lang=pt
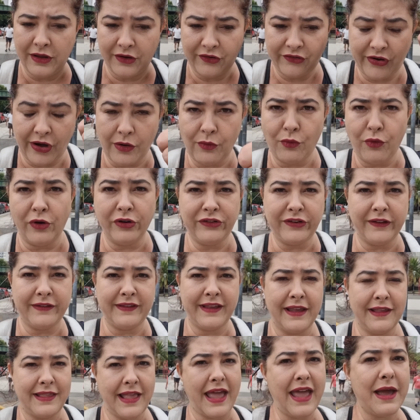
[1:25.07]
Já curte
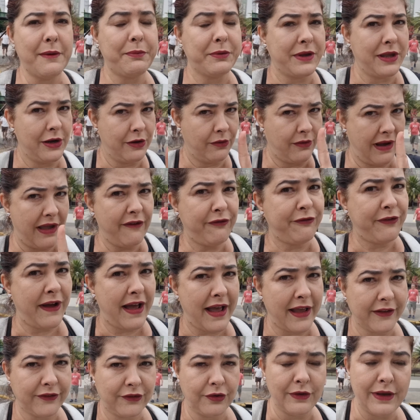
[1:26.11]
essa ideia porque não é
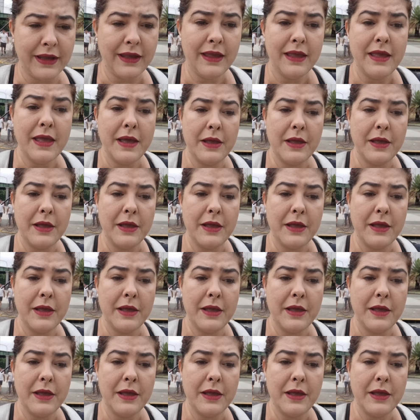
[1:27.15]
fácil, hein?